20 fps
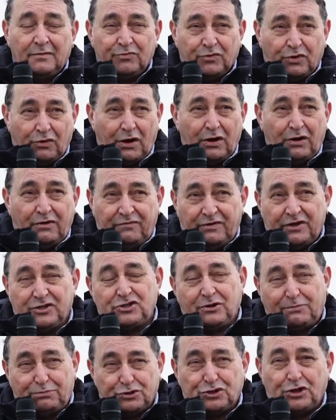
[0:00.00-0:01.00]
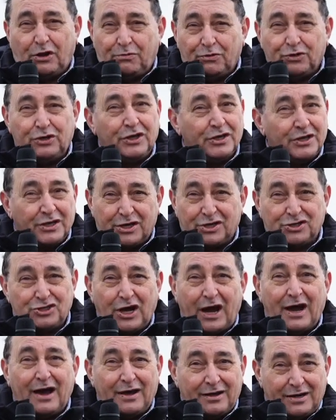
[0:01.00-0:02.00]
quello invece possiamo dire che è
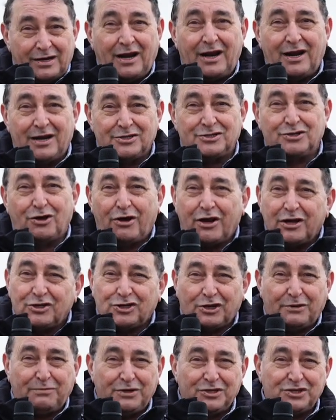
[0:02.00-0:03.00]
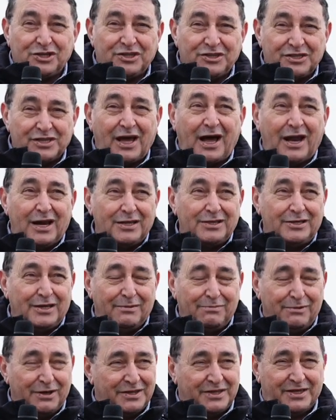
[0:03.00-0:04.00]
già nella zona semicentrale di
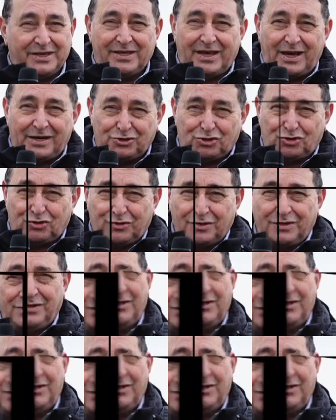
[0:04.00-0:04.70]
Abietegrasso.